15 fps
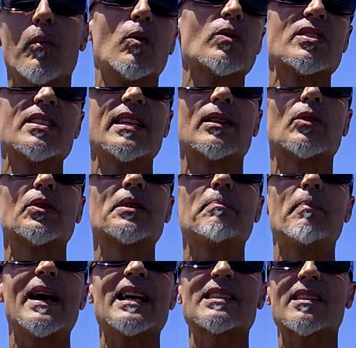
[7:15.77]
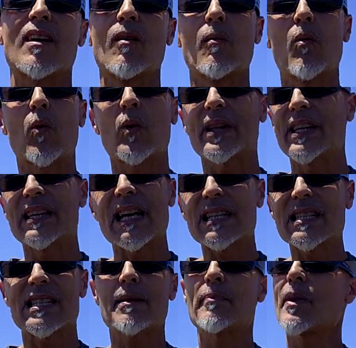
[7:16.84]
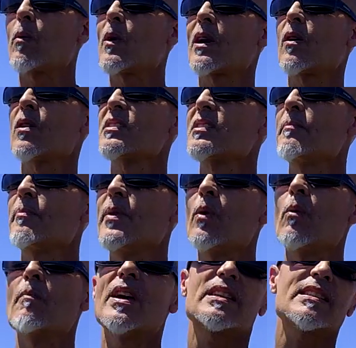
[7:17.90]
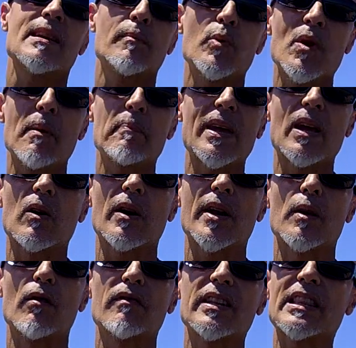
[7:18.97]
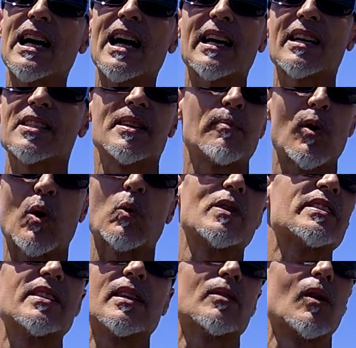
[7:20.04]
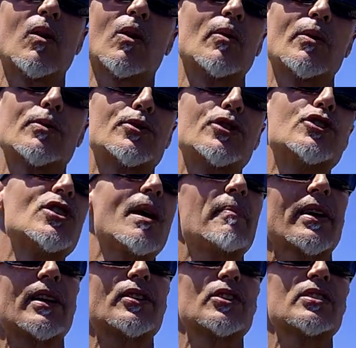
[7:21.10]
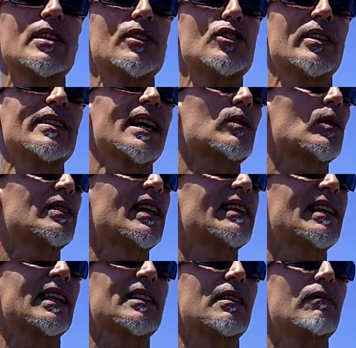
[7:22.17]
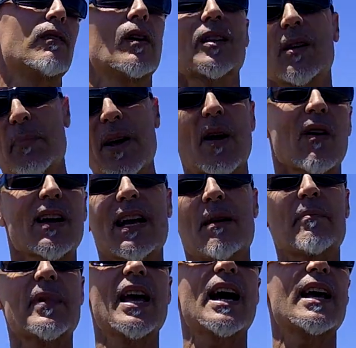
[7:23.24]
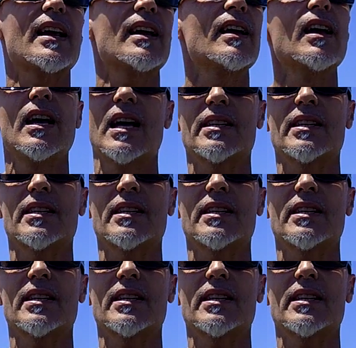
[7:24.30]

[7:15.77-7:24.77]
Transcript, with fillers: un sito di pesca comunque ti dà sempre qualcosa in più, è sempre una piccola novità anche se poi quel sito lo conosci già perché ci sei già andato tante altre volte, però cambiare è